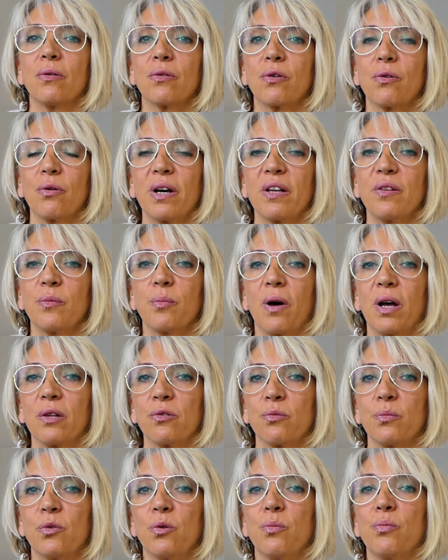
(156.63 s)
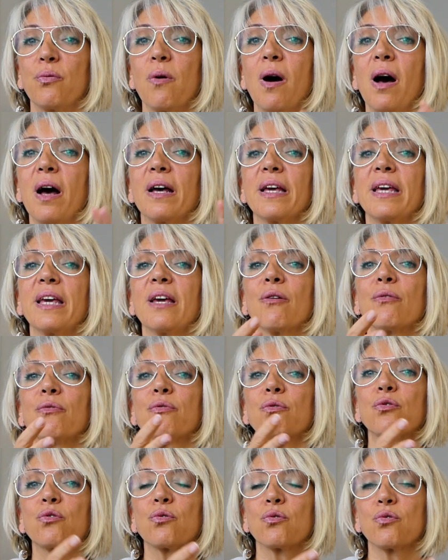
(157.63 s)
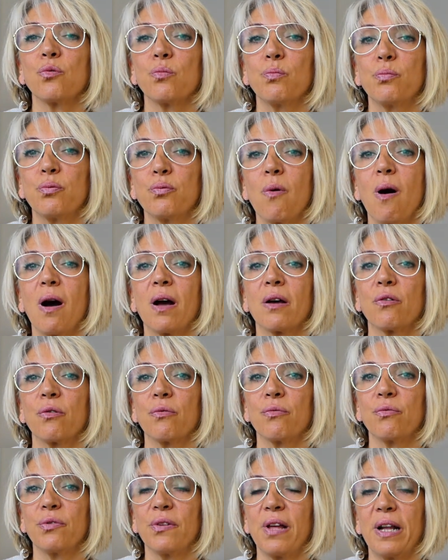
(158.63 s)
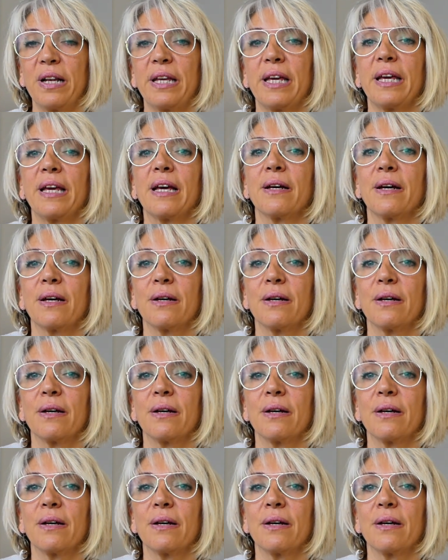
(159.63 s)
correspond à un nombre de points et en fonction du poids que vous allez